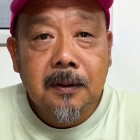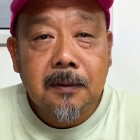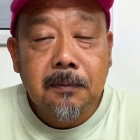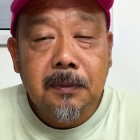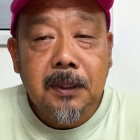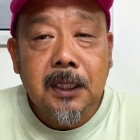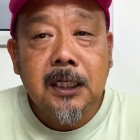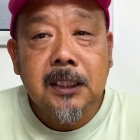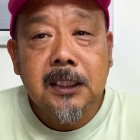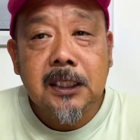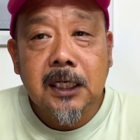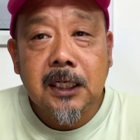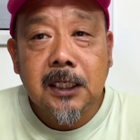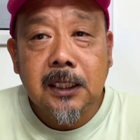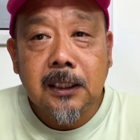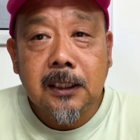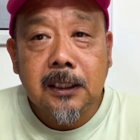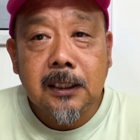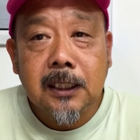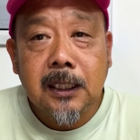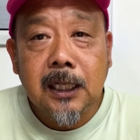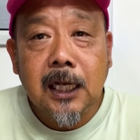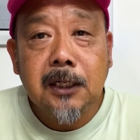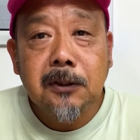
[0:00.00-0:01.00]
皆さん
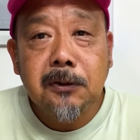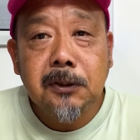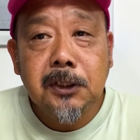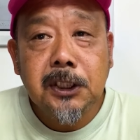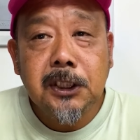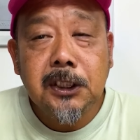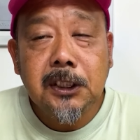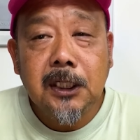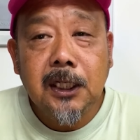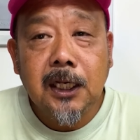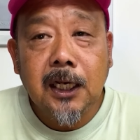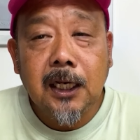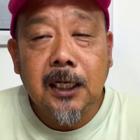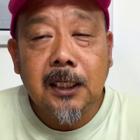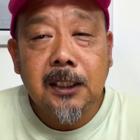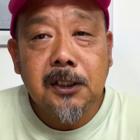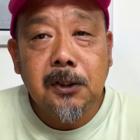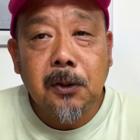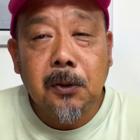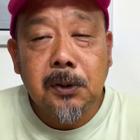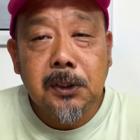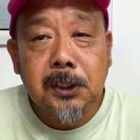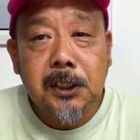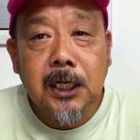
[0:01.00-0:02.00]
楽しんで
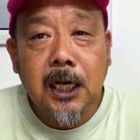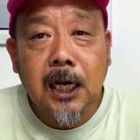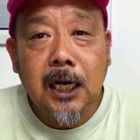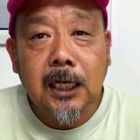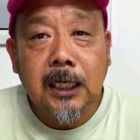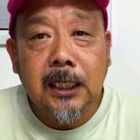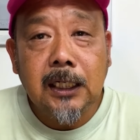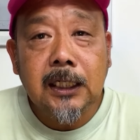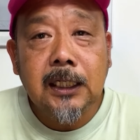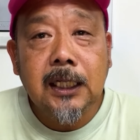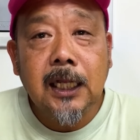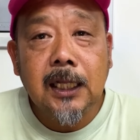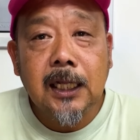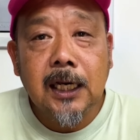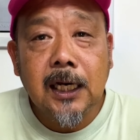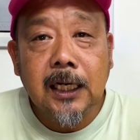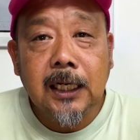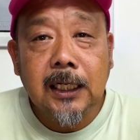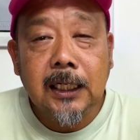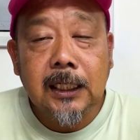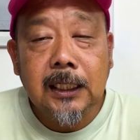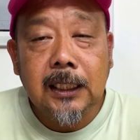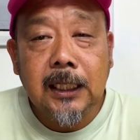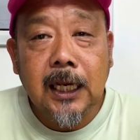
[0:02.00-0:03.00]
お使いいただ
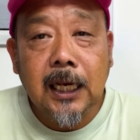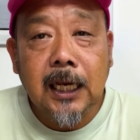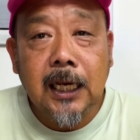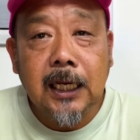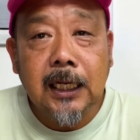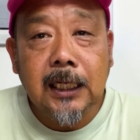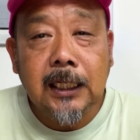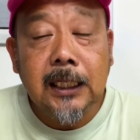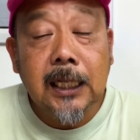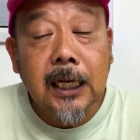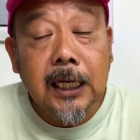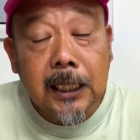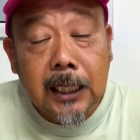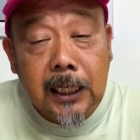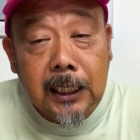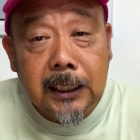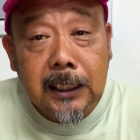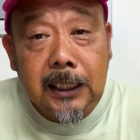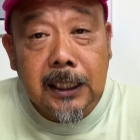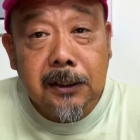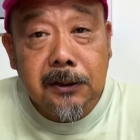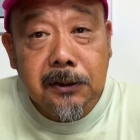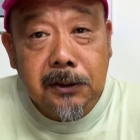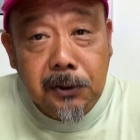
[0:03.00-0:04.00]
いて、いただい
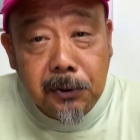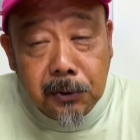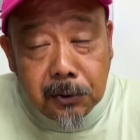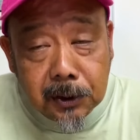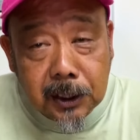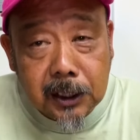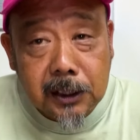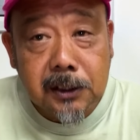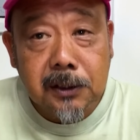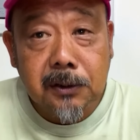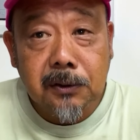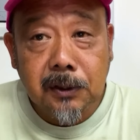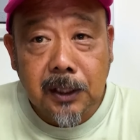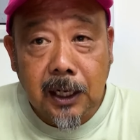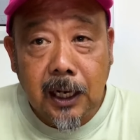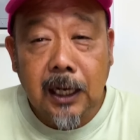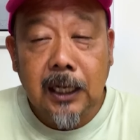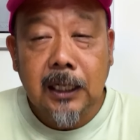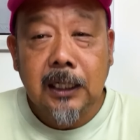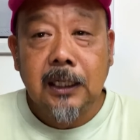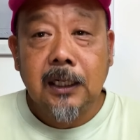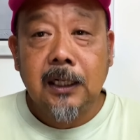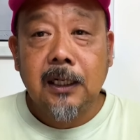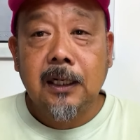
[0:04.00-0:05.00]
てるようですので、
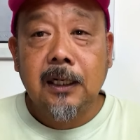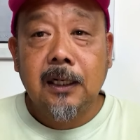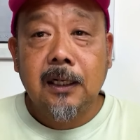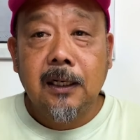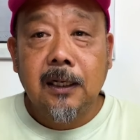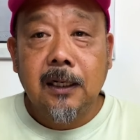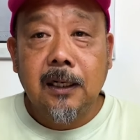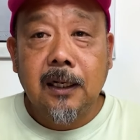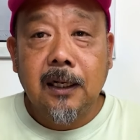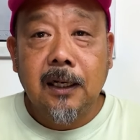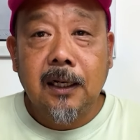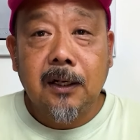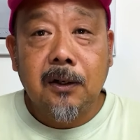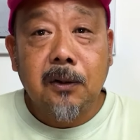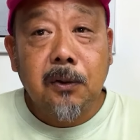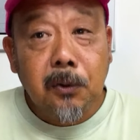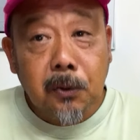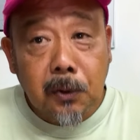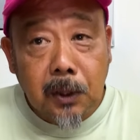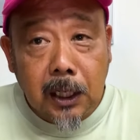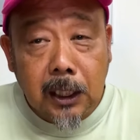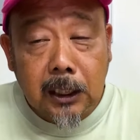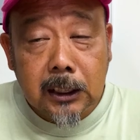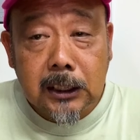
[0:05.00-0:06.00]
えー、こ
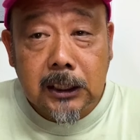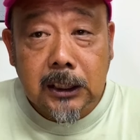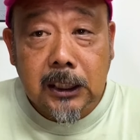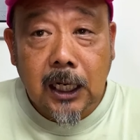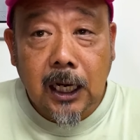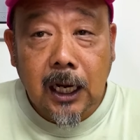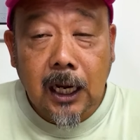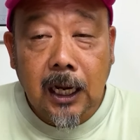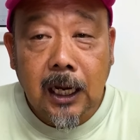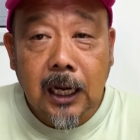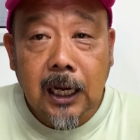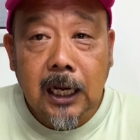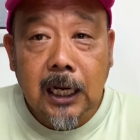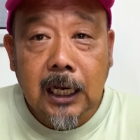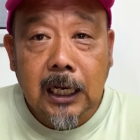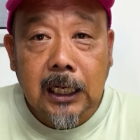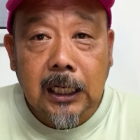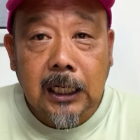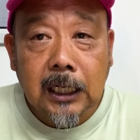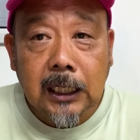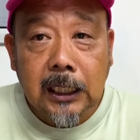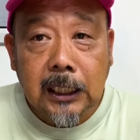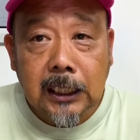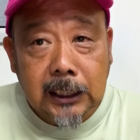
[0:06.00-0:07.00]
の感じで
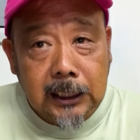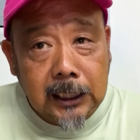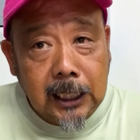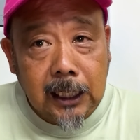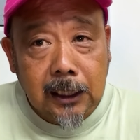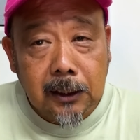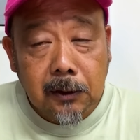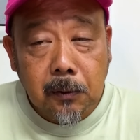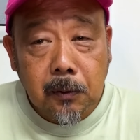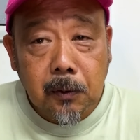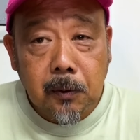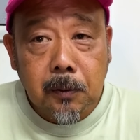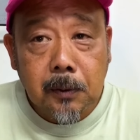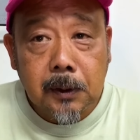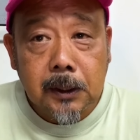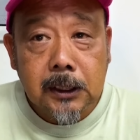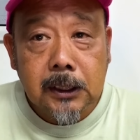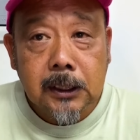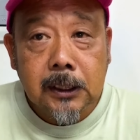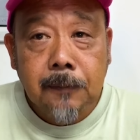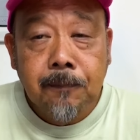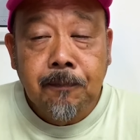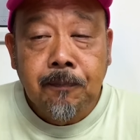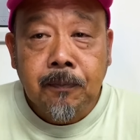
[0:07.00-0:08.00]
いきたいと思いま
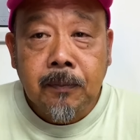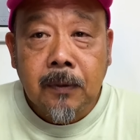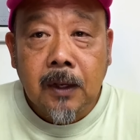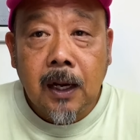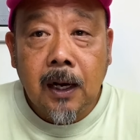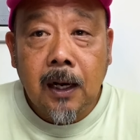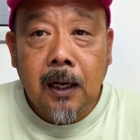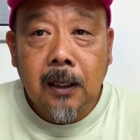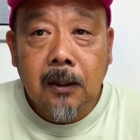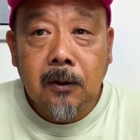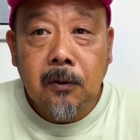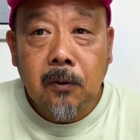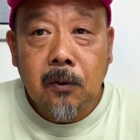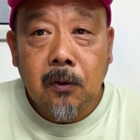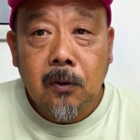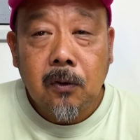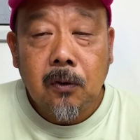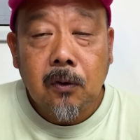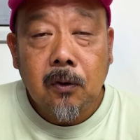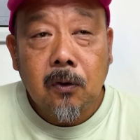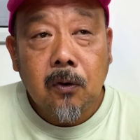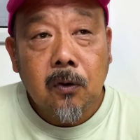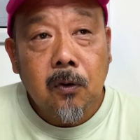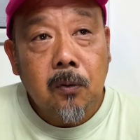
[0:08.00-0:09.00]
す。あの、
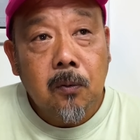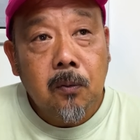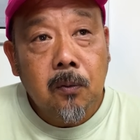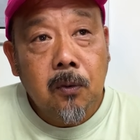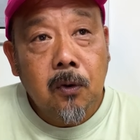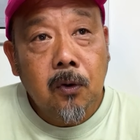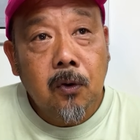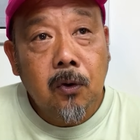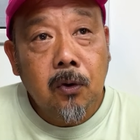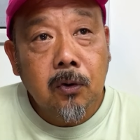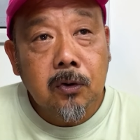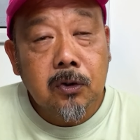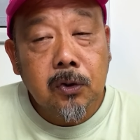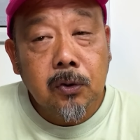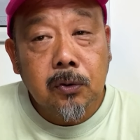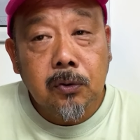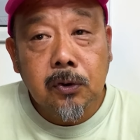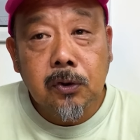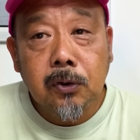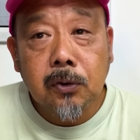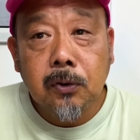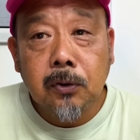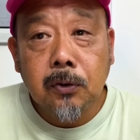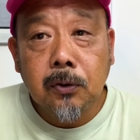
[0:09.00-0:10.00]
もうそこ
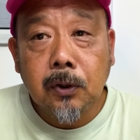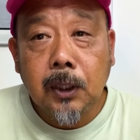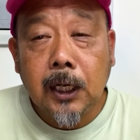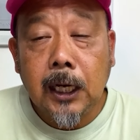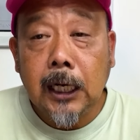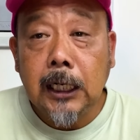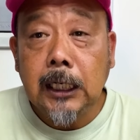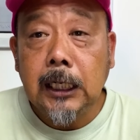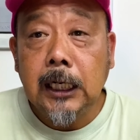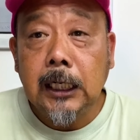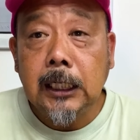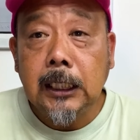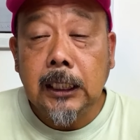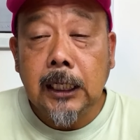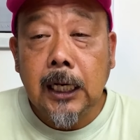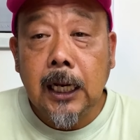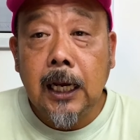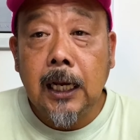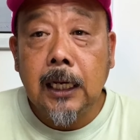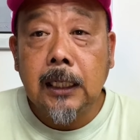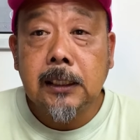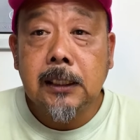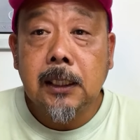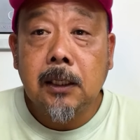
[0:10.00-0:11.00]
そこのキャリアに
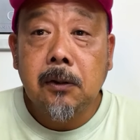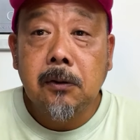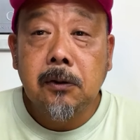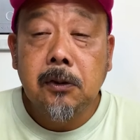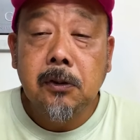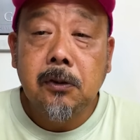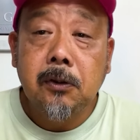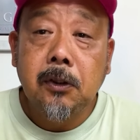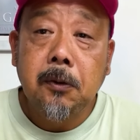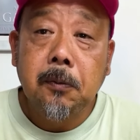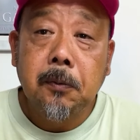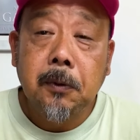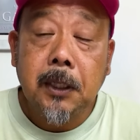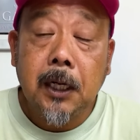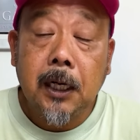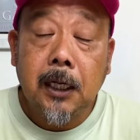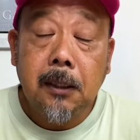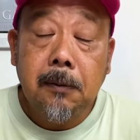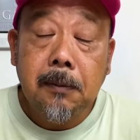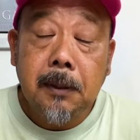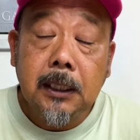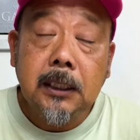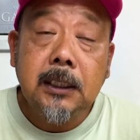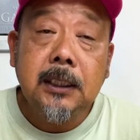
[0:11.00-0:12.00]
ね、竿作りもな
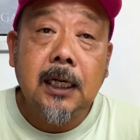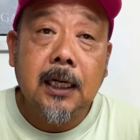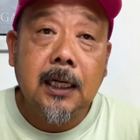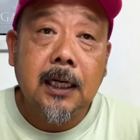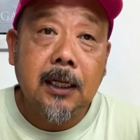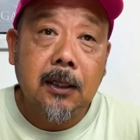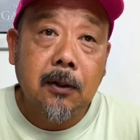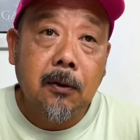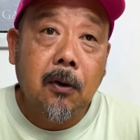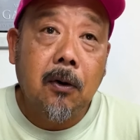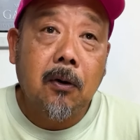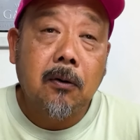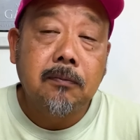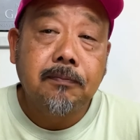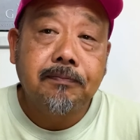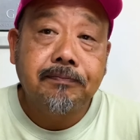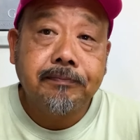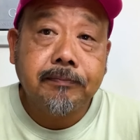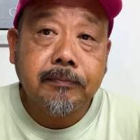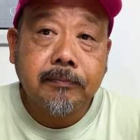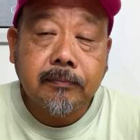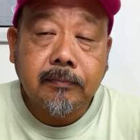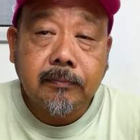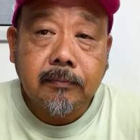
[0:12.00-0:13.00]
りましたけど、
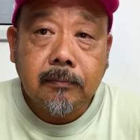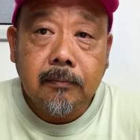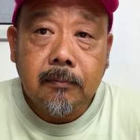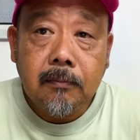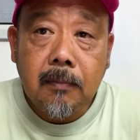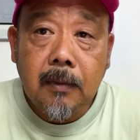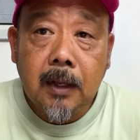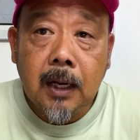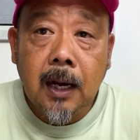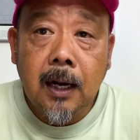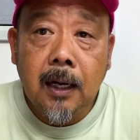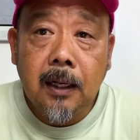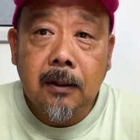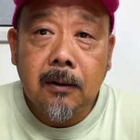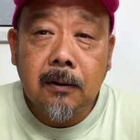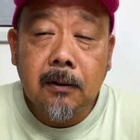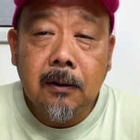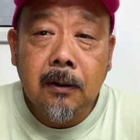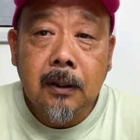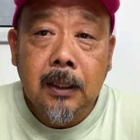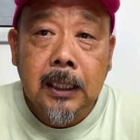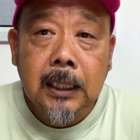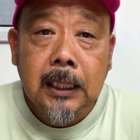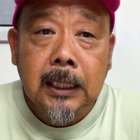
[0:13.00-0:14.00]
あの、